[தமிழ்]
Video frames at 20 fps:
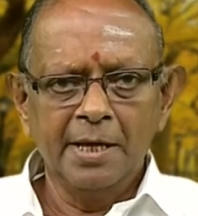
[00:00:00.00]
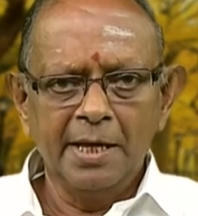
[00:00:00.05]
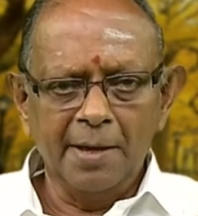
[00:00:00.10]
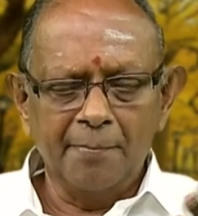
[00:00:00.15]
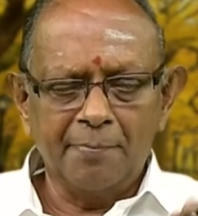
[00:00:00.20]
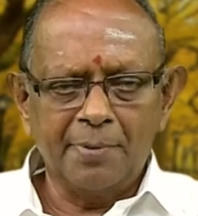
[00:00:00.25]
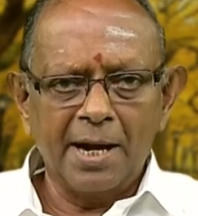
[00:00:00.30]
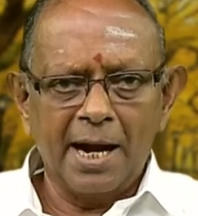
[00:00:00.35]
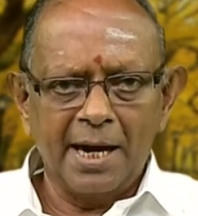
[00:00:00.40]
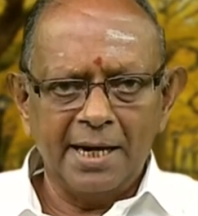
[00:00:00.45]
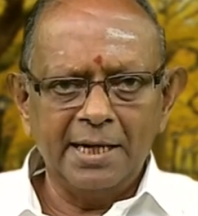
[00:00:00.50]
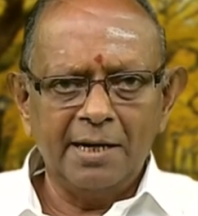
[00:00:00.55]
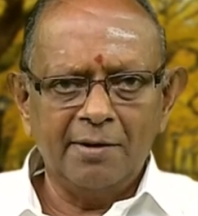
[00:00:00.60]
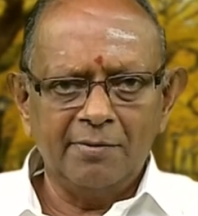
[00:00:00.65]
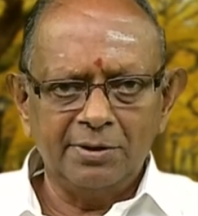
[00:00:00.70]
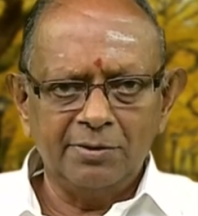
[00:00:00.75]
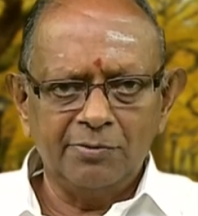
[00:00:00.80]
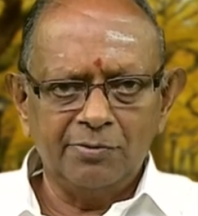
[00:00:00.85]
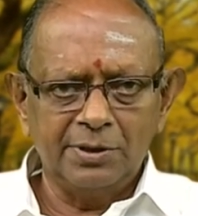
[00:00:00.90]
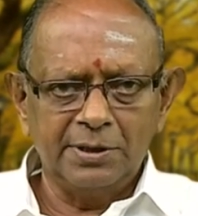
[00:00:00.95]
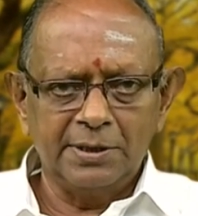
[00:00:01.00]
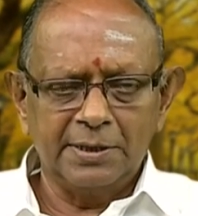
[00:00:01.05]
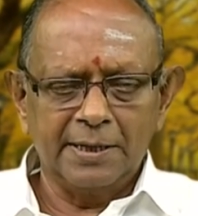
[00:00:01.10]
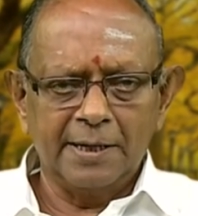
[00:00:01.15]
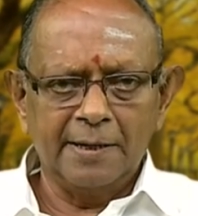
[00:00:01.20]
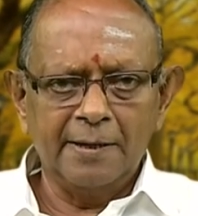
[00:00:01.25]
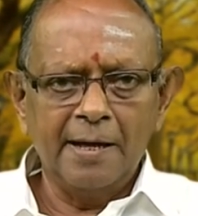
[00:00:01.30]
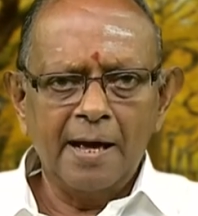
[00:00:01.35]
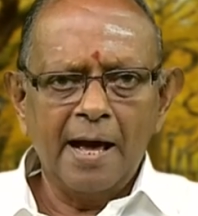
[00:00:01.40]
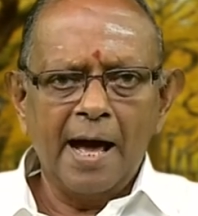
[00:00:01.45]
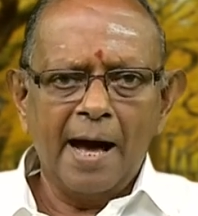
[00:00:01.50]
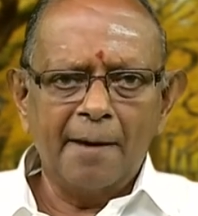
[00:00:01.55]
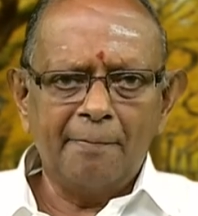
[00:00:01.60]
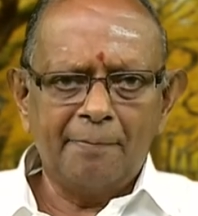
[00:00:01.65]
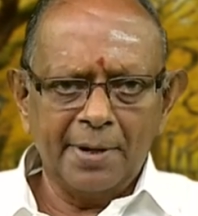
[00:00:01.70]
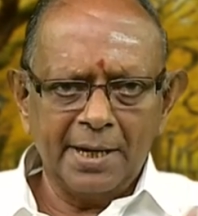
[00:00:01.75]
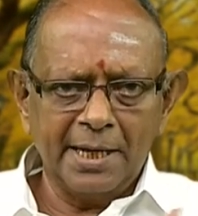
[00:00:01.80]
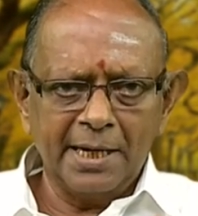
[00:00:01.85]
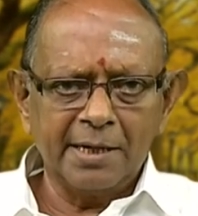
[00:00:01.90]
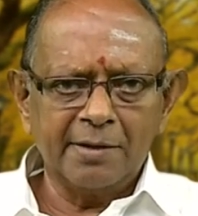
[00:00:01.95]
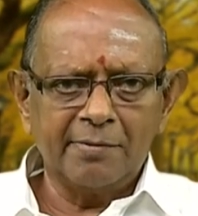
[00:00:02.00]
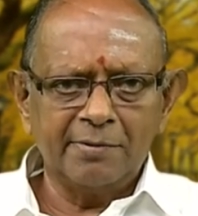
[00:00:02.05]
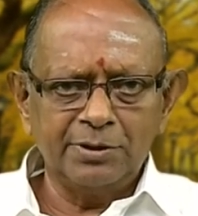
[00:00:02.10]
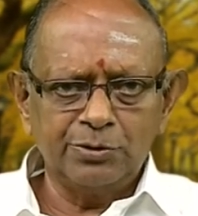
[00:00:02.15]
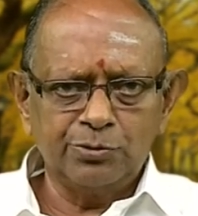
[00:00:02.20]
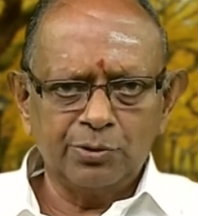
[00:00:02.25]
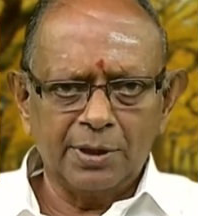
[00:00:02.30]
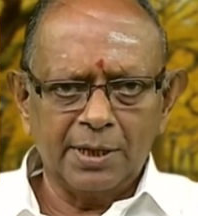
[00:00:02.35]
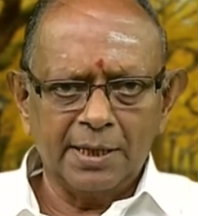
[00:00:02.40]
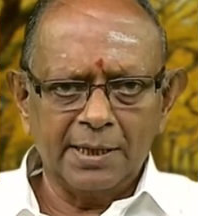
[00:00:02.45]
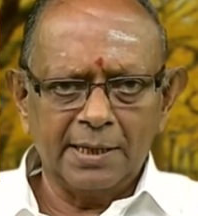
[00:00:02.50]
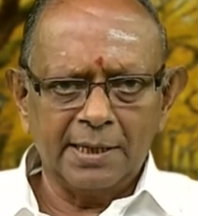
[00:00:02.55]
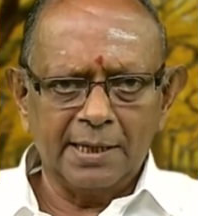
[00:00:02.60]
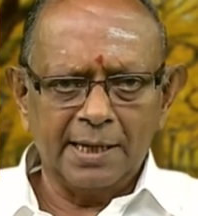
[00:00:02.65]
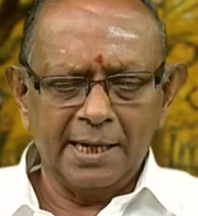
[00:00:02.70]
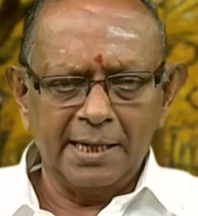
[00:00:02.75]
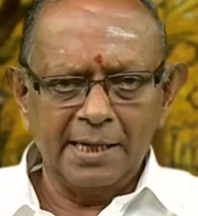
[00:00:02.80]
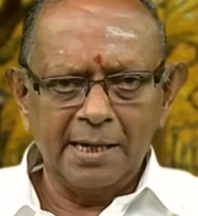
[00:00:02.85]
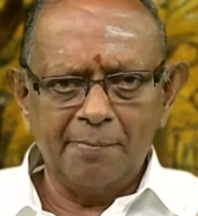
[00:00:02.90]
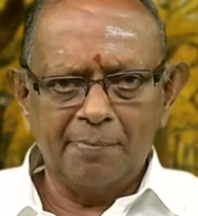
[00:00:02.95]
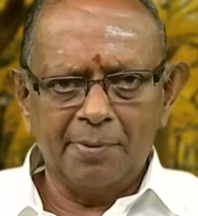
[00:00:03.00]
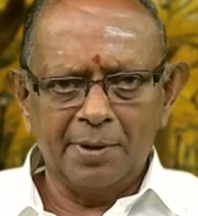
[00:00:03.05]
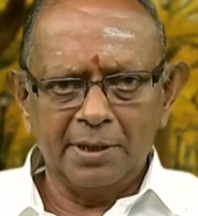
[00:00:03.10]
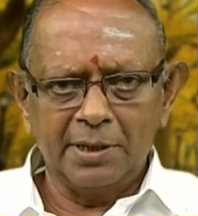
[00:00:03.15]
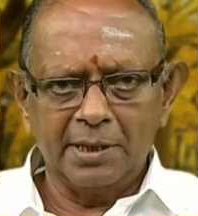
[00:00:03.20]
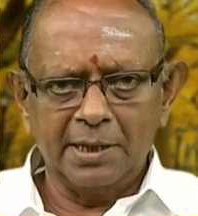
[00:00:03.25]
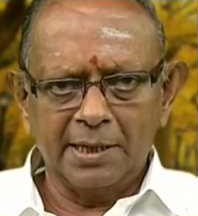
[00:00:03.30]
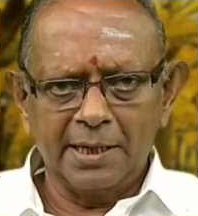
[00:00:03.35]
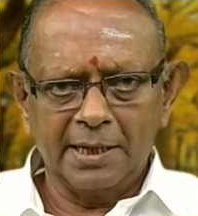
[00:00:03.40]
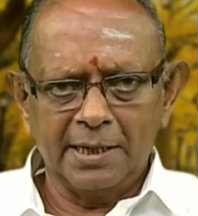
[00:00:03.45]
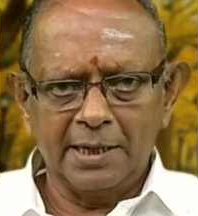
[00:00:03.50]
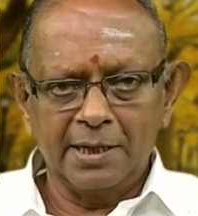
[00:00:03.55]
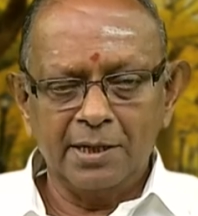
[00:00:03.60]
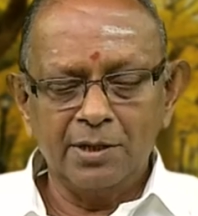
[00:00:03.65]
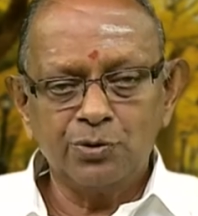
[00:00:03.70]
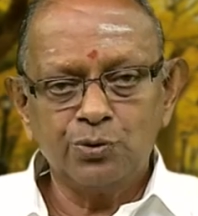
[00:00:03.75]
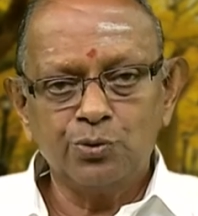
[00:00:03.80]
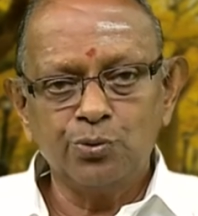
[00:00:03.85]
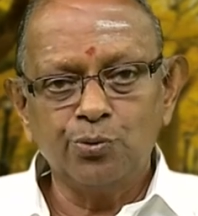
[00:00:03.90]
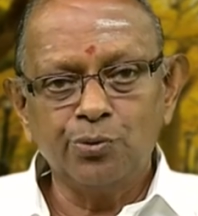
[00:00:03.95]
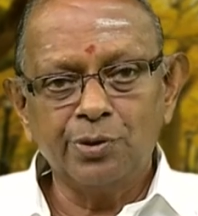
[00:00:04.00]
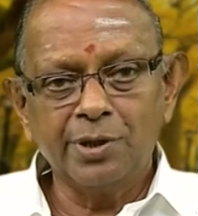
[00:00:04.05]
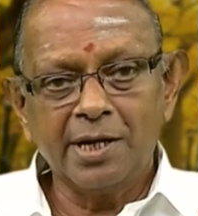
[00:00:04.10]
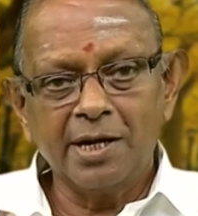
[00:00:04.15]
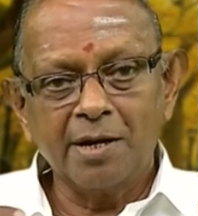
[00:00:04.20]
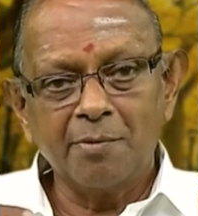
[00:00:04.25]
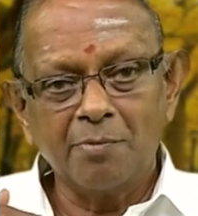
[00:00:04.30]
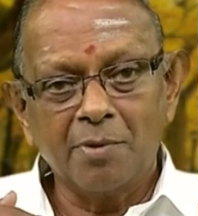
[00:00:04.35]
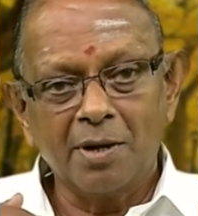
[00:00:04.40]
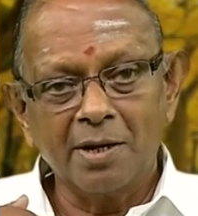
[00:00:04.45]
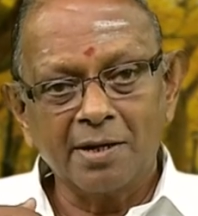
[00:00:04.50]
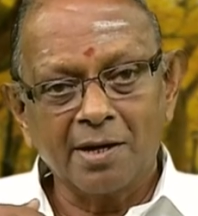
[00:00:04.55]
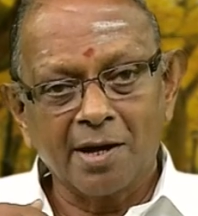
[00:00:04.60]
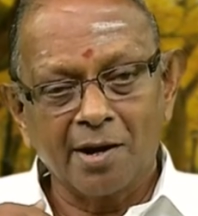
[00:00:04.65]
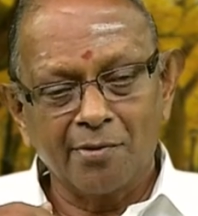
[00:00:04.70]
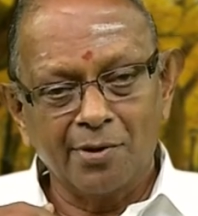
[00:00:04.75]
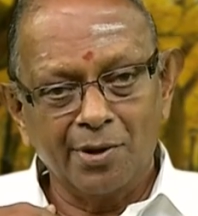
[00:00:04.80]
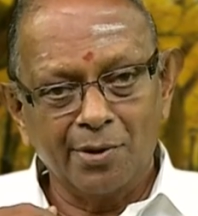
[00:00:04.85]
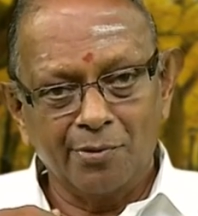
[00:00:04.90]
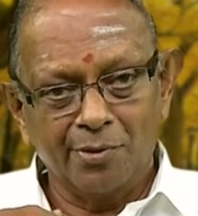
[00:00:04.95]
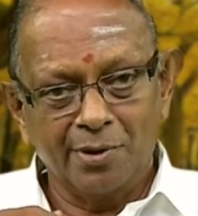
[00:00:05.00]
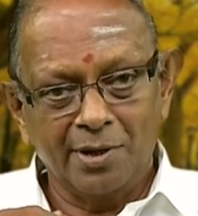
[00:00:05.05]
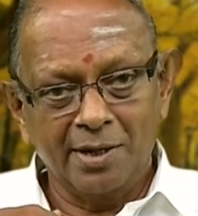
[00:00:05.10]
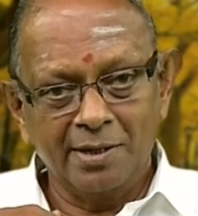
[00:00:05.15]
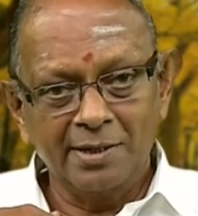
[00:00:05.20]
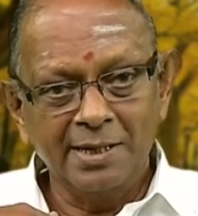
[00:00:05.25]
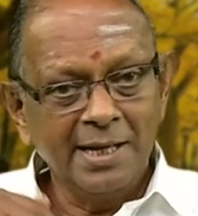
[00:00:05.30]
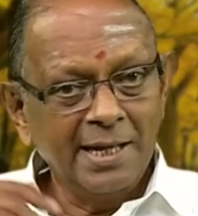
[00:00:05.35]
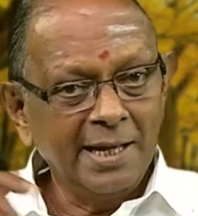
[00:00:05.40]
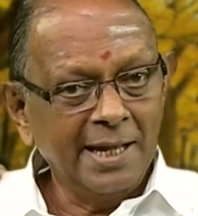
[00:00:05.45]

இப்போ நான் அடியில் வந்து விழுந்துட்டேன் அப்போ எனக்கு வந்து சொன்னாங்க நான் என்ன பண்ணுறதுன்னு கேட்டேன் சூரியன் பால் கருணை கொண்டான்